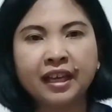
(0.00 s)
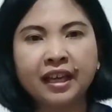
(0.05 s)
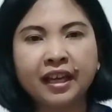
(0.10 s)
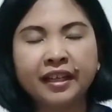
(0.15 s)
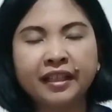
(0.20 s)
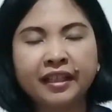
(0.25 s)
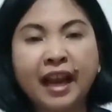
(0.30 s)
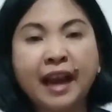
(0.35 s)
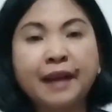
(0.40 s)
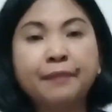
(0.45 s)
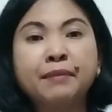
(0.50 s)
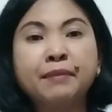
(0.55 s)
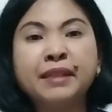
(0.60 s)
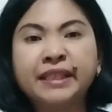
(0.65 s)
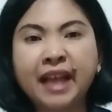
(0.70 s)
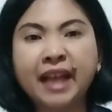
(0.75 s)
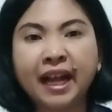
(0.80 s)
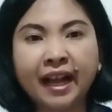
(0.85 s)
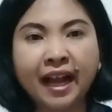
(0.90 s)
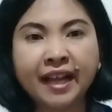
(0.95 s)
dan
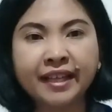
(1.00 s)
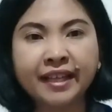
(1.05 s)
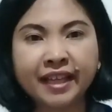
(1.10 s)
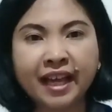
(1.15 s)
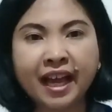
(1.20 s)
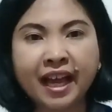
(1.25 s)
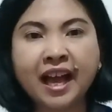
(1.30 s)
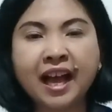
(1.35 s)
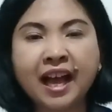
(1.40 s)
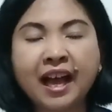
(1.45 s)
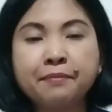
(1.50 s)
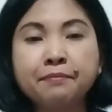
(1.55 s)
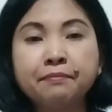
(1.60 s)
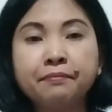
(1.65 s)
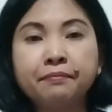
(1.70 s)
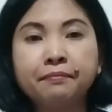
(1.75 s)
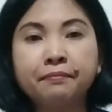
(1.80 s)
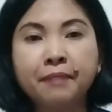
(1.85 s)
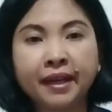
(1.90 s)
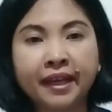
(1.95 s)
menjaganya
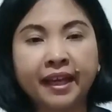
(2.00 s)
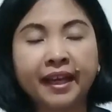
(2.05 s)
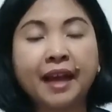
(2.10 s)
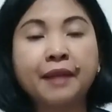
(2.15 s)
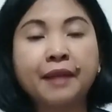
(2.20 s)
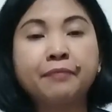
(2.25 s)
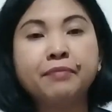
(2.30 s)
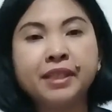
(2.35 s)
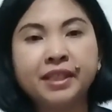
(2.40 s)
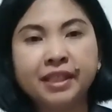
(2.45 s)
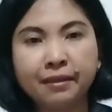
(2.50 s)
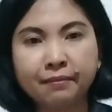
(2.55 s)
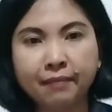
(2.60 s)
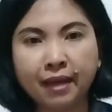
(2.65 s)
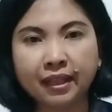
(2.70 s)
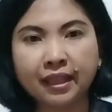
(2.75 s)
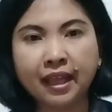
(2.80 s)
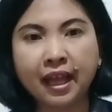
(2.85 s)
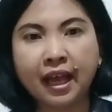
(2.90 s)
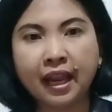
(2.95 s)
bagaikan biji
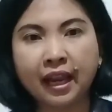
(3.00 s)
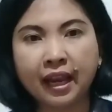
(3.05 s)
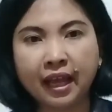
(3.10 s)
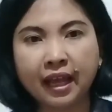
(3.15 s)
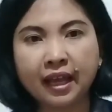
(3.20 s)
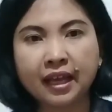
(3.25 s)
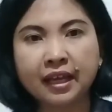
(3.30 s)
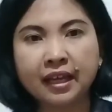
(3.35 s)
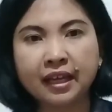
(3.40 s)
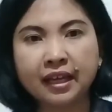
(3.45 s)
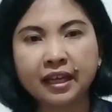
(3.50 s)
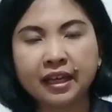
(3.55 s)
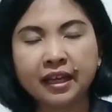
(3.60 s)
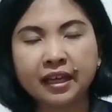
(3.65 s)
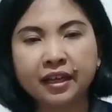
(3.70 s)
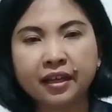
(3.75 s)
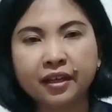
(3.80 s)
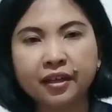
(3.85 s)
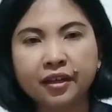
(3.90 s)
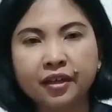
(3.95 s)
mata Allah.
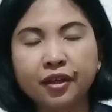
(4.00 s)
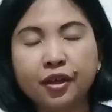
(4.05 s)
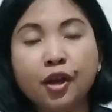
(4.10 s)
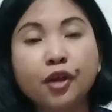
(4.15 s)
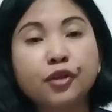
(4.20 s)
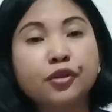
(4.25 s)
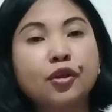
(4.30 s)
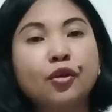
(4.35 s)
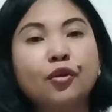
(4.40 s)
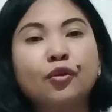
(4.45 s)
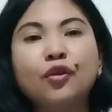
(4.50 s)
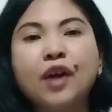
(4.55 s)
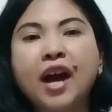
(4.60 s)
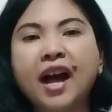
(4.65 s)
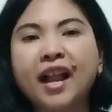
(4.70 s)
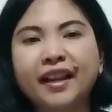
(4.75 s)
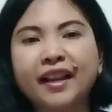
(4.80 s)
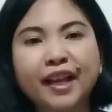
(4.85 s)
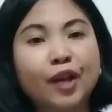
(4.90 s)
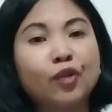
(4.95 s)
Sungguh
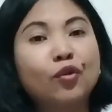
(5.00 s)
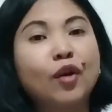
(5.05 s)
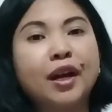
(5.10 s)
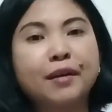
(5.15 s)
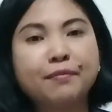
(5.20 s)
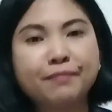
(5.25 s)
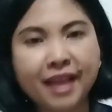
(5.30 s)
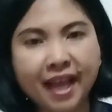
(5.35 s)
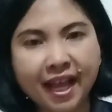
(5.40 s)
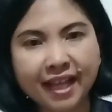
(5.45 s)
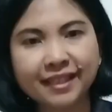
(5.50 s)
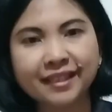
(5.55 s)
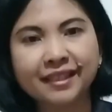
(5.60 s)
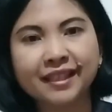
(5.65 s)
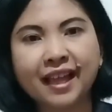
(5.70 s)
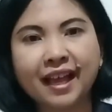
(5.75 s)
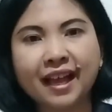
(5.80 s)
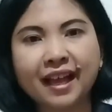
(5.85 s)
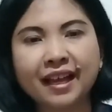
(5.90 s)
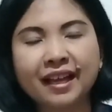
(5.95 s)
hal yang luar biasa.